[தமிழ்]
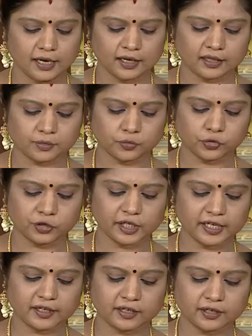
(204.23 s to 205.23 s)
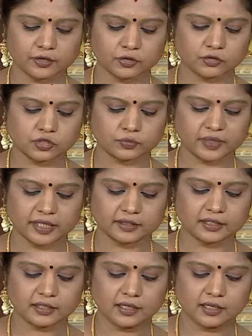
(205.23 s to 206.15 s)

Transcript: அந்த முருங்கை ஈர்க்கு கொஞ்சம் எடுத்து